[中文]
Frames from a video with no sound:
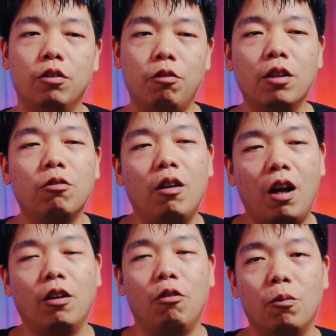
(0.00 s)
虽然说
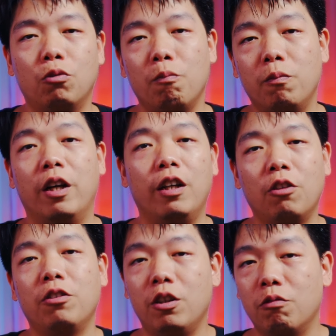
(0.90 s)
好像我们说人人
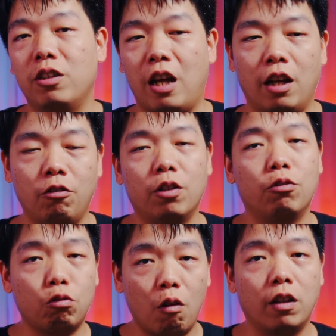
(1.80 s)
都是艺术家，都可以
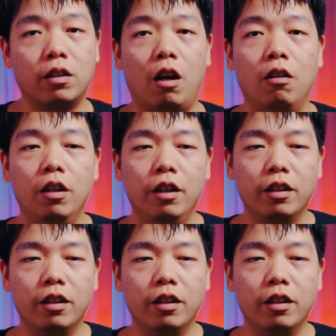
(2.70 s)
去创造，